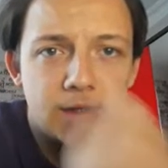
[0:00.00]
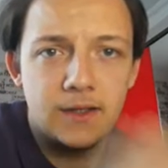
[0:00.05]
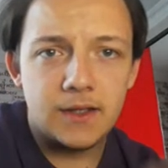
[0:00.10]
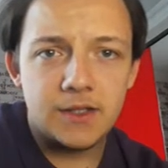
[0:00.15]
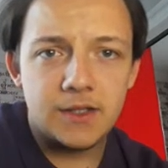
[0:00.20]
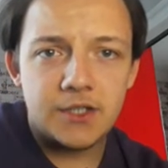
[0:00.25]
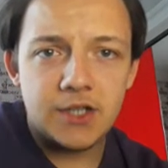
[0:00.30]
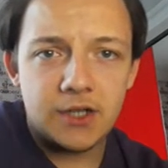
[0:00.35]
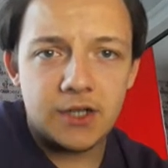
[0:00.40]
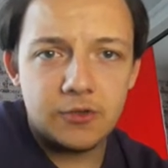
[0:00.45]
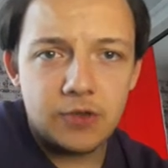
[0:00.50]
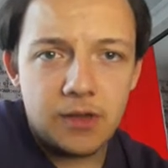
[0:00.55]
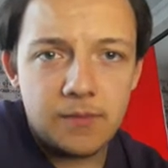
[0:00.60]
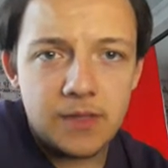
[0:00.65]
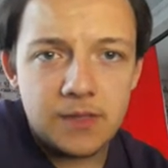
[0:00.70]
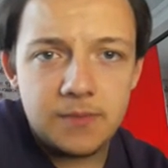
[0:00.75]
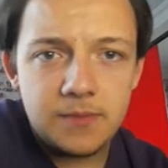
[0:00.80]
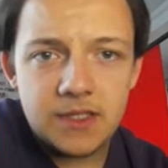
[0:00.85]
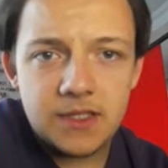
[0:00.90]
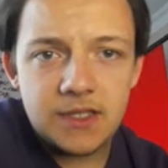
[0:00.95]
Şahin Doğan
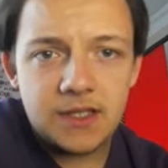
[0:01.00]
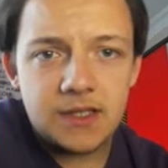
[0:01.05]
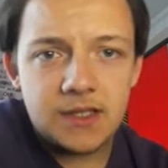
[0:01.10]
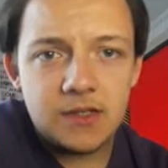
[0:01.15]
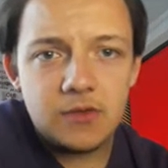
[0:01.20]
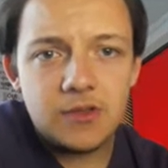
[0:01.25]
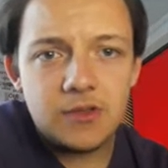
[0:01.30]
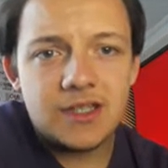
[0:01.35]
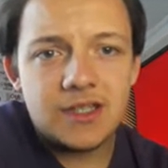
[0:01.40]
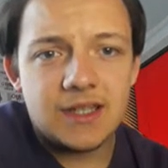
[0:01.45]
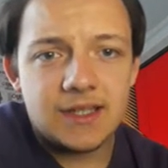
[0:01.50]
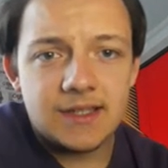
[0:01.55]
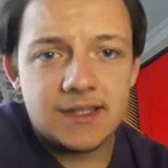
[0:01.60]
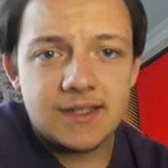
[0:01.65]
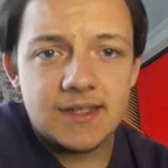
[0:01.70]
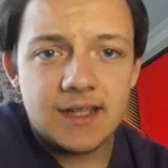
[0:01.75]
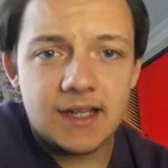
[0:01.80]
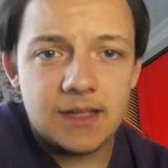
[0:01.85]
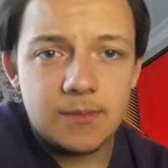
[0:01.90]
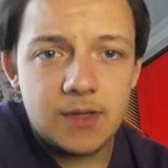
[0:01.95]
1 biz 2 işte
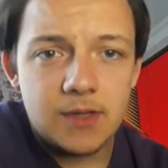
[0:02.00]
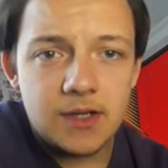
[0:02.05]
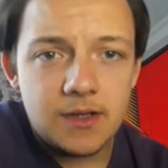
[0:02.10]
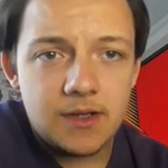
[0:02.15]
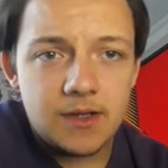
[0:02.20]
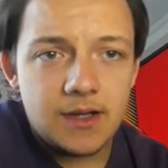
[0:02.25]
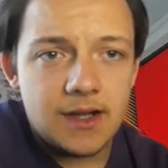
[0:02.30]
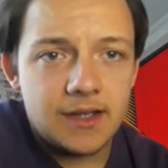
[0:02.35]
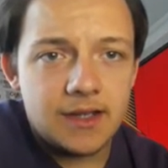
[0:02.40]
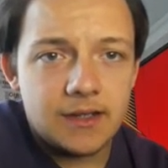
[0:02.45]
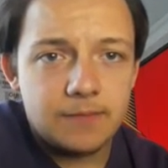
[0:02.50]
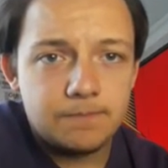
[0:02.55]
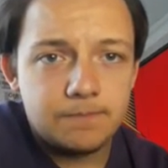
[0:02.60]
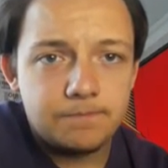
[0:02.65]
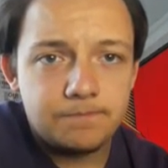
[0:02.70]
sıralama aynı.